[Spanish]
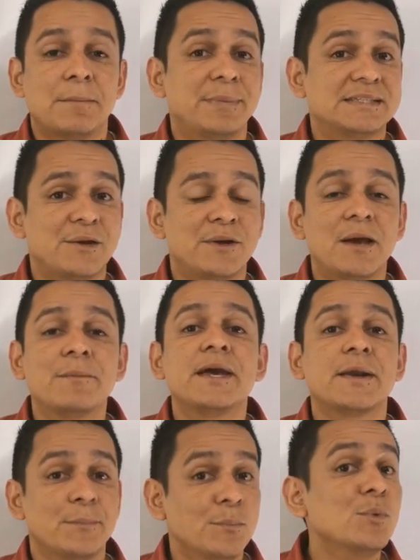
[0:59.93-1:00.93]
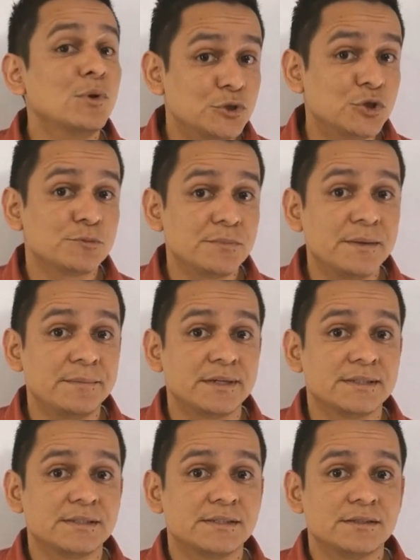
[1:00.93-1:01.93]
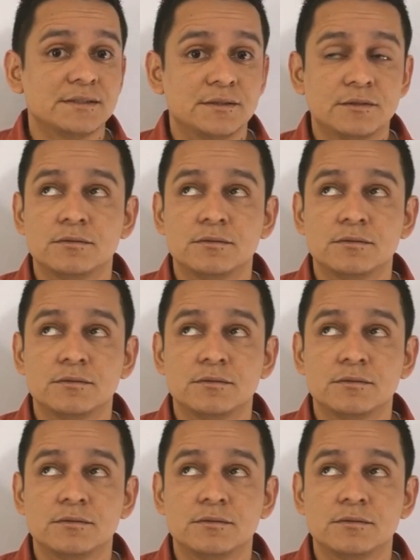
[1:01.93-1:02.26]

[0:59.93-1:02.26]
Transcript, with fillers: empezaron a ver muchos memes.